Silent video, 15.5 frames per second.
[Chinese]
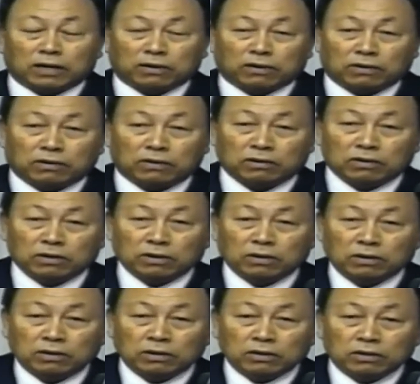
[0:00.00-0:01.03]
辛苦
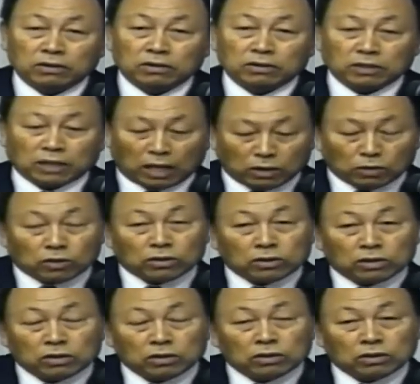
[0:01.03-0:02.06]
但重担的所有
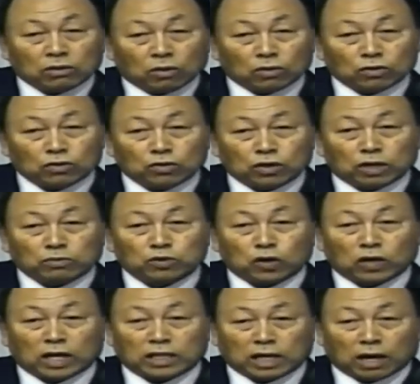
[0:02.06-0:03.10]
的人来到主面
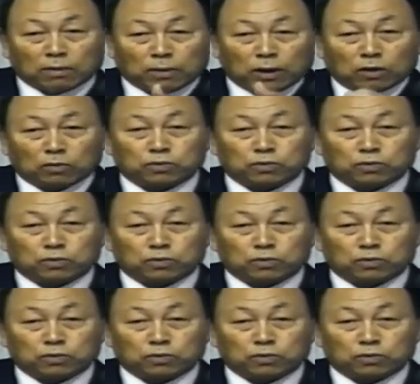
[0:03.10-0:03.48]
前吧。